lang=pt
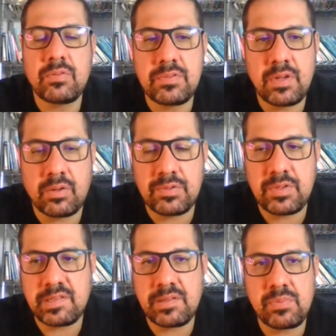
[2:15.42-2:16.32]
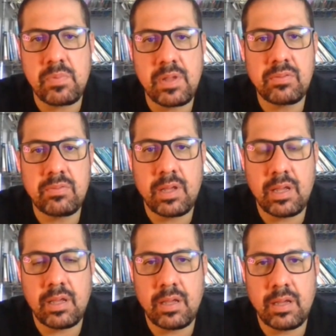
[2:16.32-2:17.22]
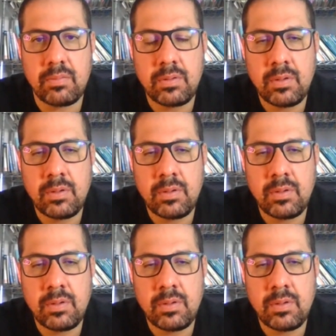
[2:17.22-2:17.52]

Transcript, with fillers: o de recebimento, é,